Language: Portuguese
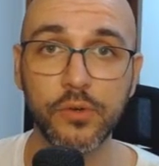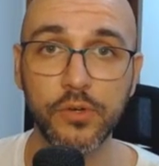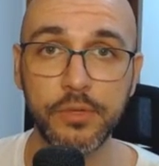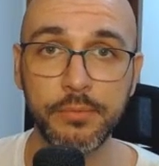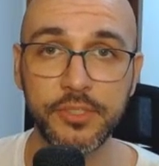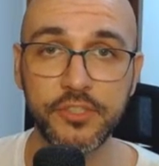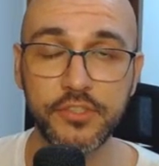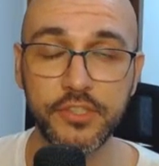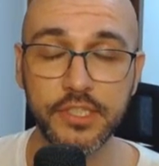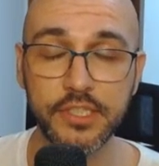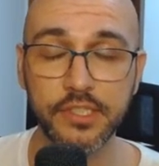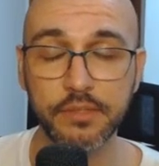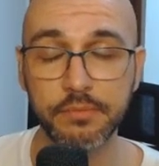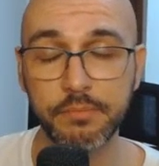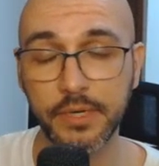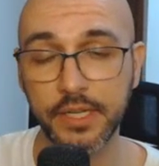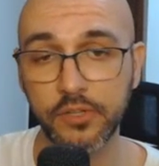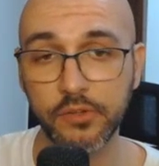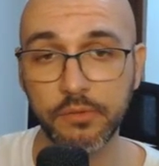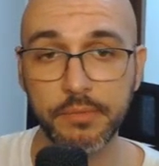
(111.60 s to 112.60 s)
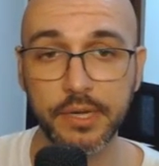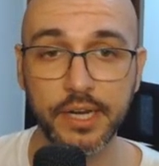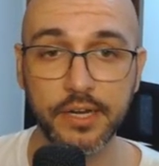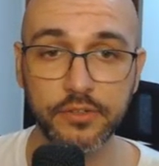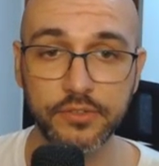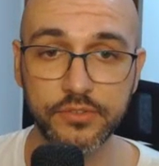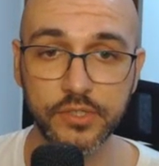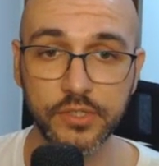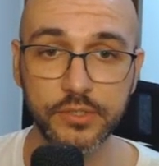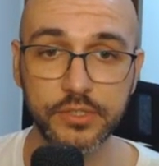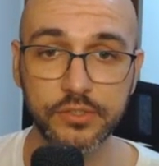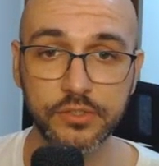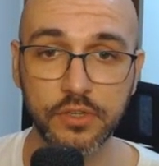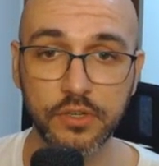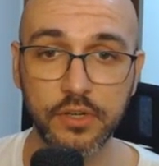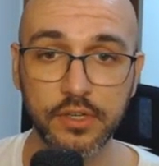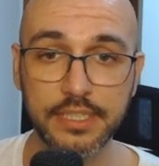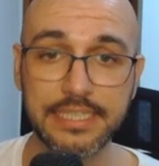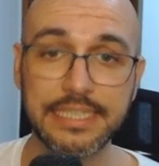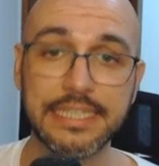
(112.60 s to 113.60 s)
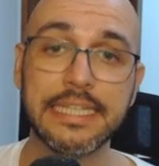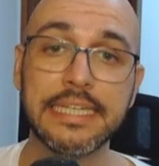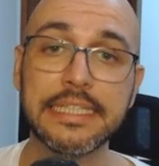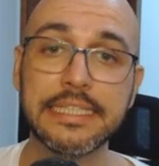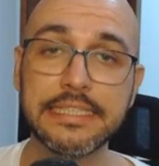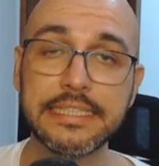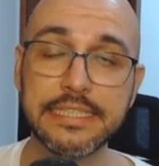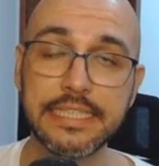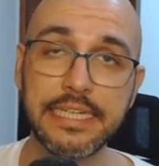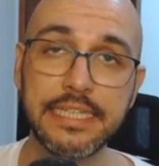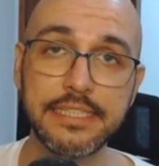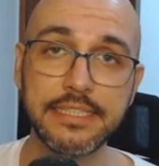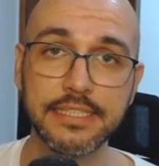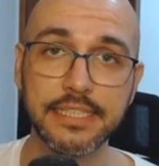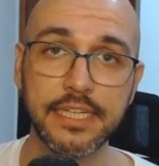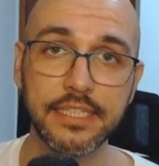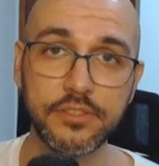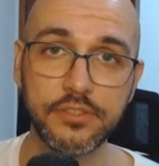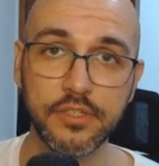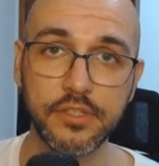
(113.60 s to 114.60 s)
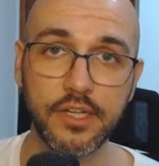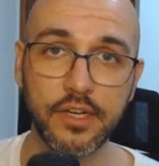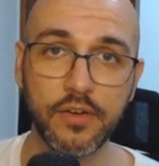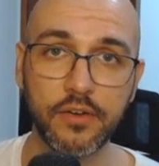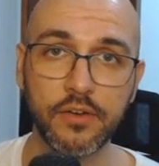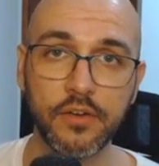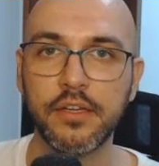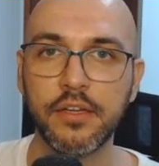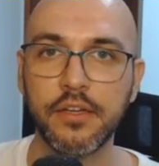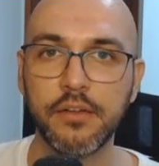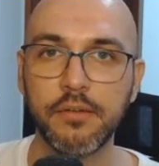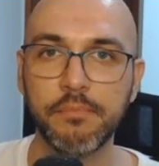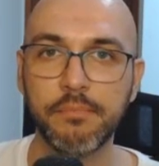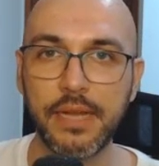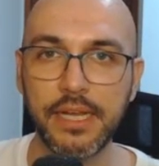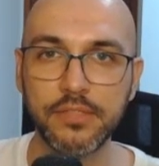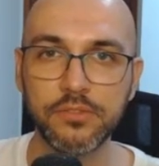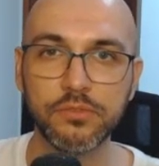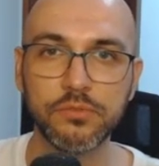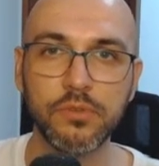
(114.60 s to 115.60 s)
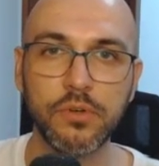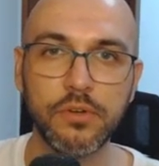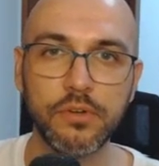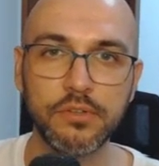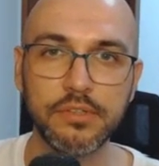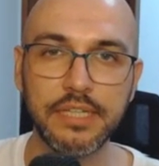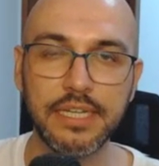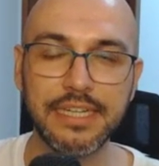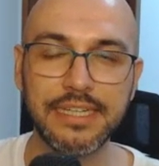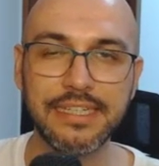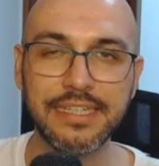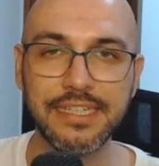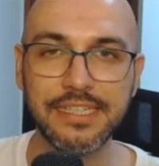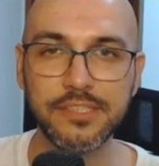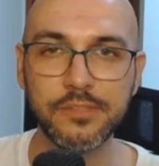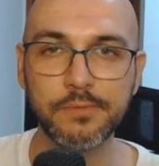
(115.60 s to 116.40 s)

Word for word: emitida, para dobrar o seu estoque. Sensacional! Mas o ouro tem grandes